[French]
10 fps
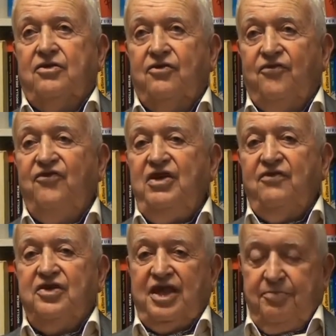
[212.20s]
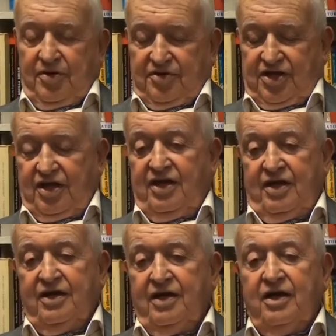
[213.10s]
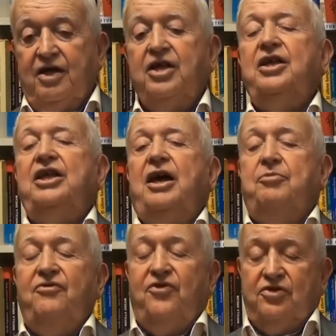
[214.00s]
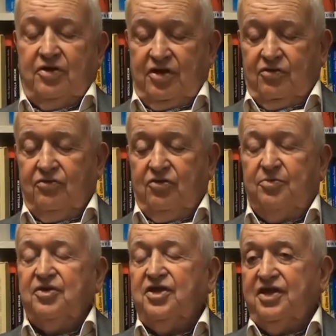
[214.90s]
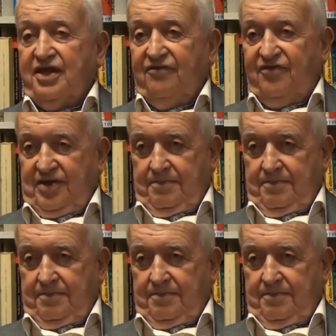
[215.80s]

de vivre sa pensée et à plus forte raison de penser sa vie.